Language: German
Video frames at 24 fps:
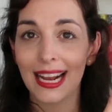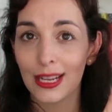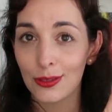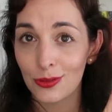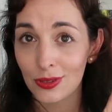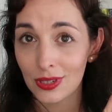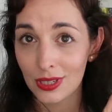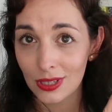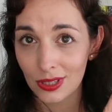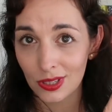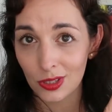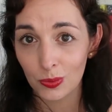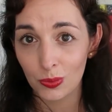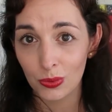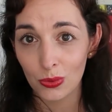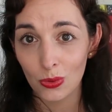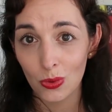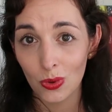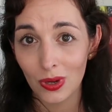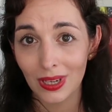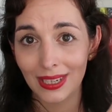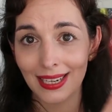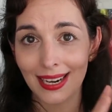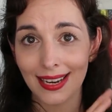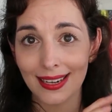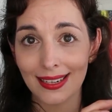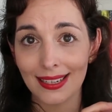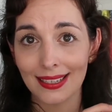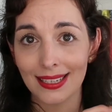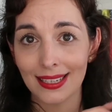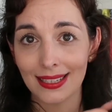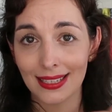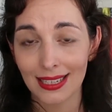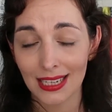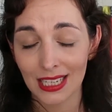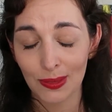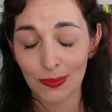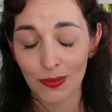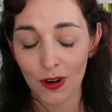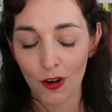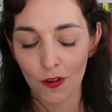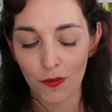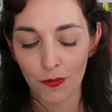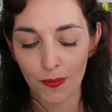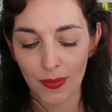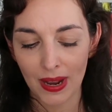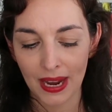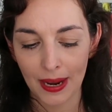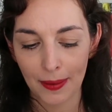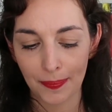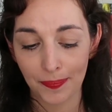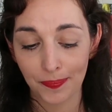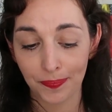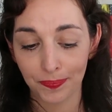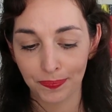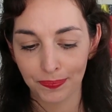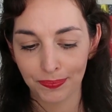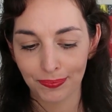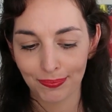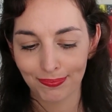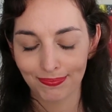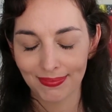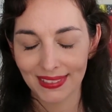Also dieses Buch landet jetzt erstmal auf meinem